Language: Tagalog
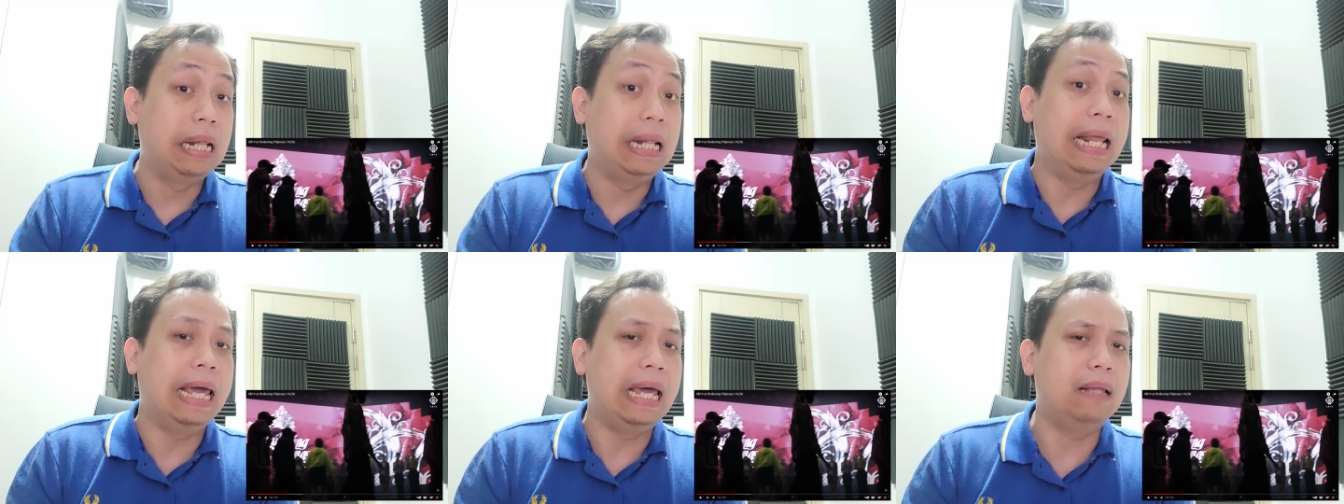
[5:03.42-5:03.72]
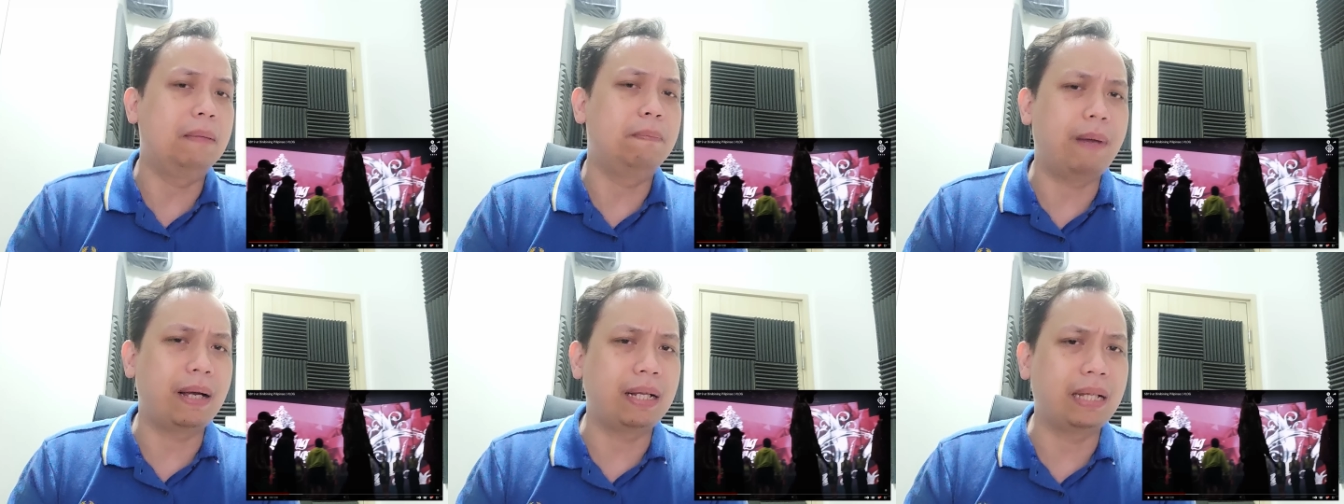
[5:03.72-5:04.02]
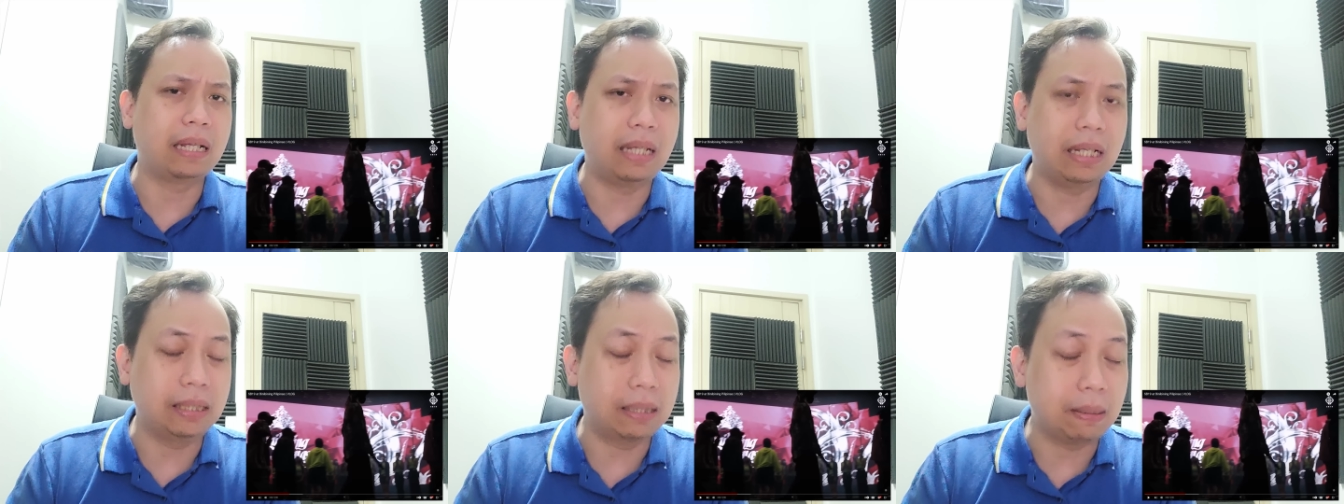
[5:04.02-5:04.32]
late
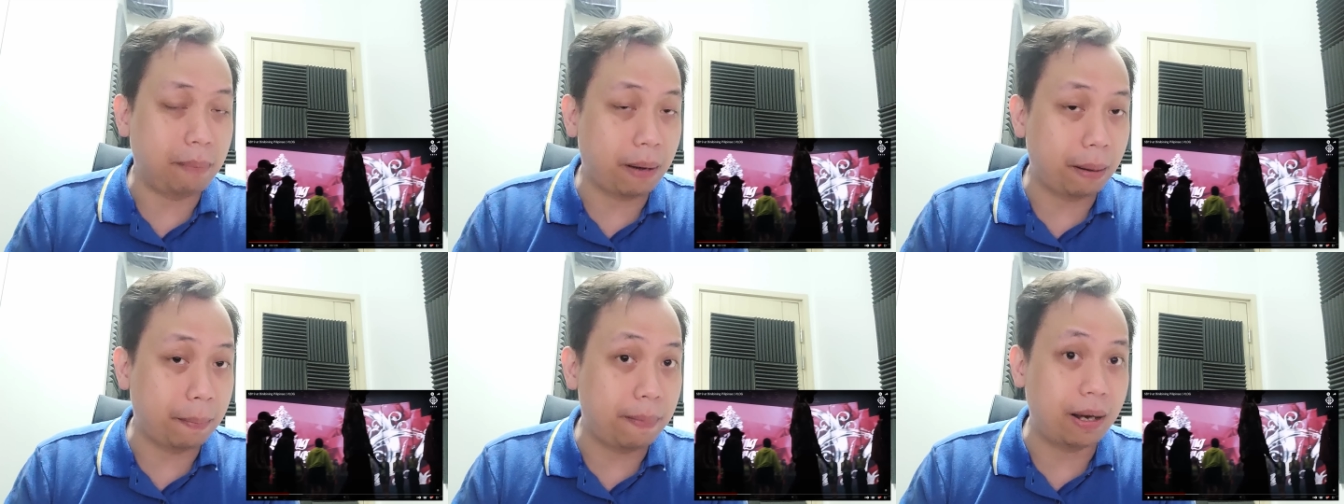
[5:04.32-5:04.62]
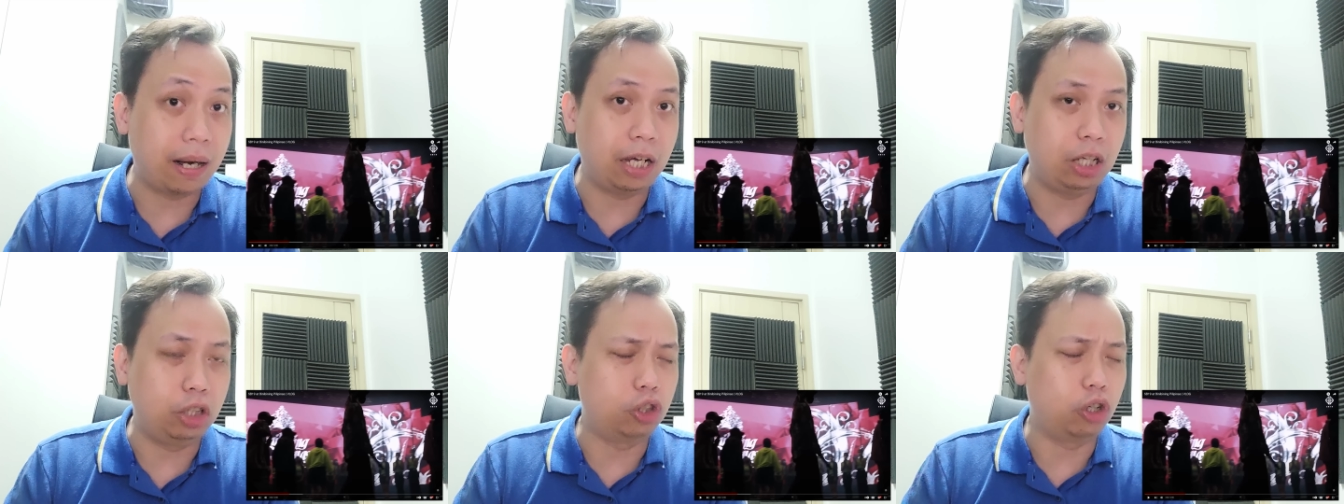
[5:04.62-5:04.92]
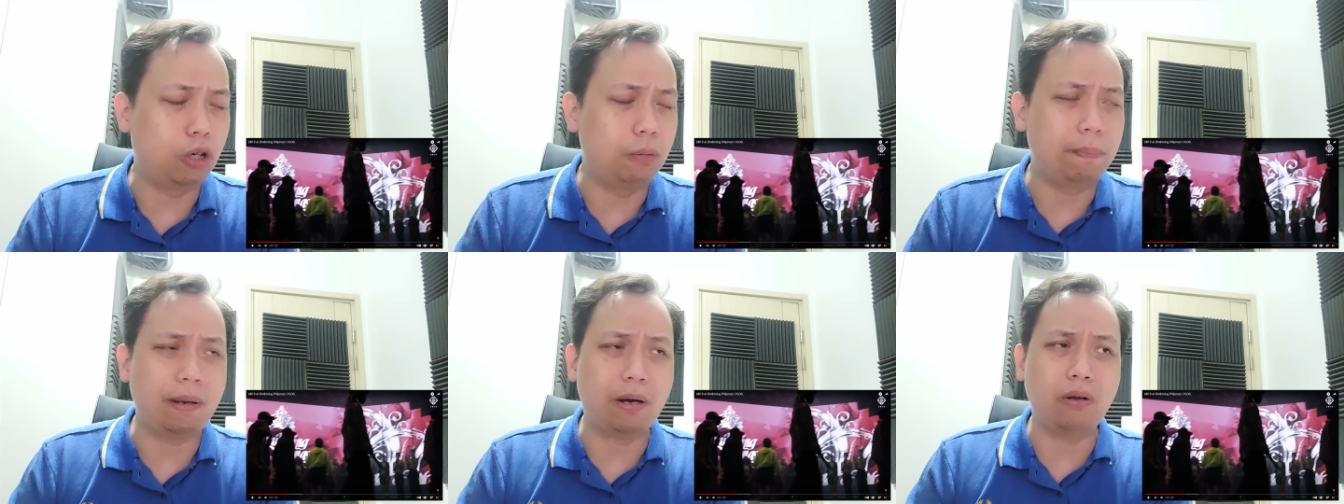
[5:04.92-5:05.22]
pagdating sa
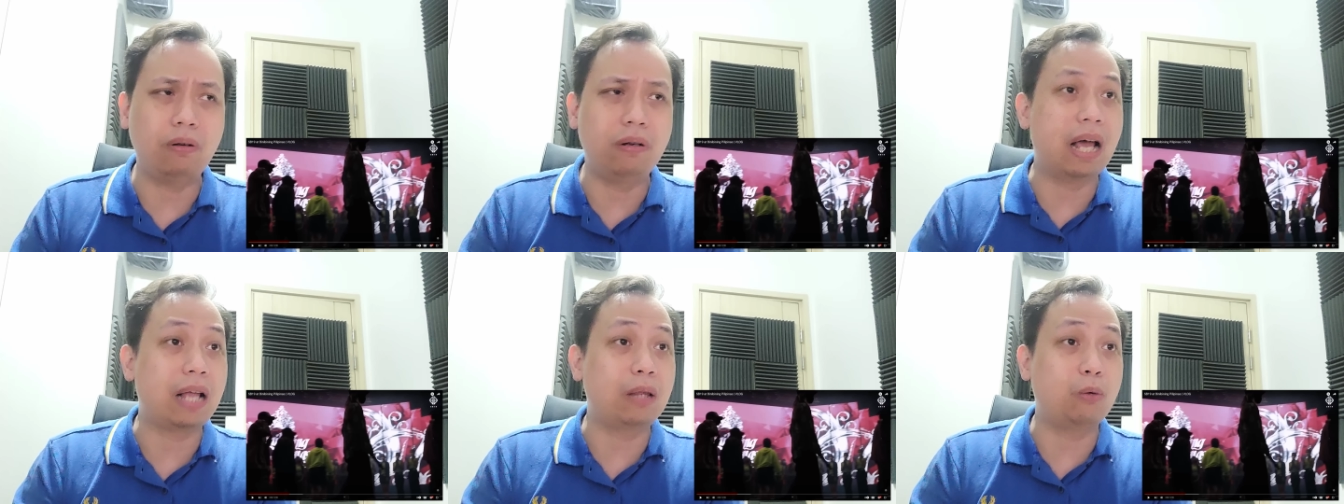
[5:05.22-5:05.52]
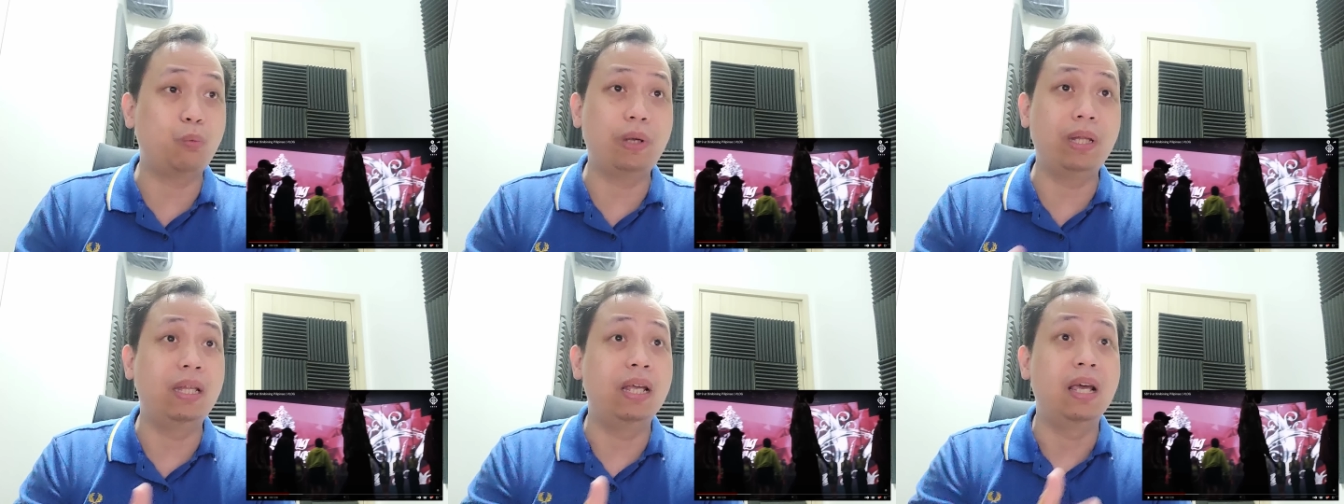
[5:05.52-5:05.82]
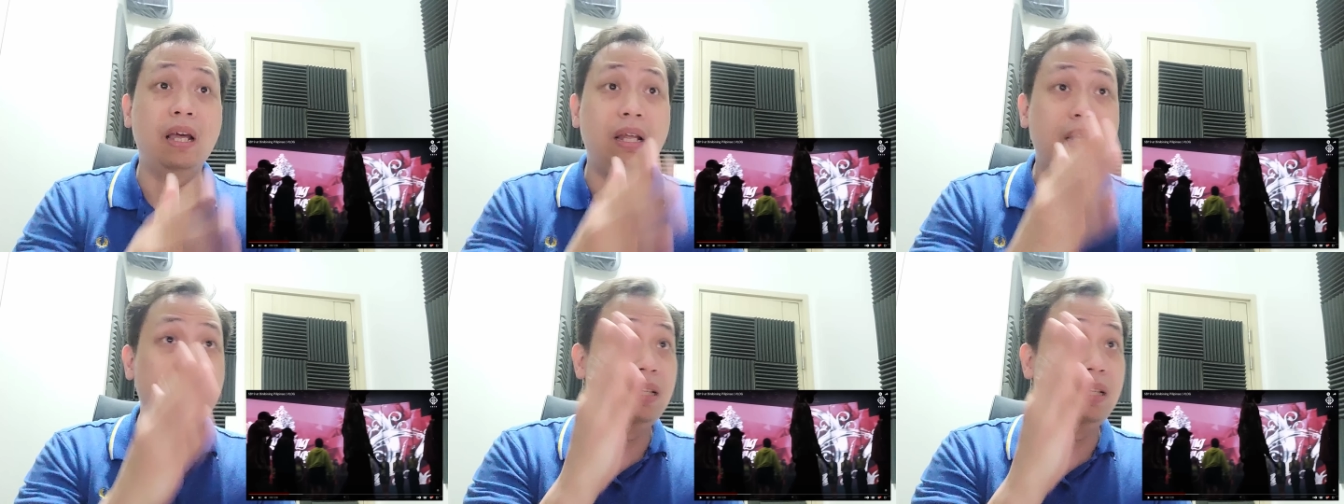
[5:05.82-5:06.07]
preparation, pero not with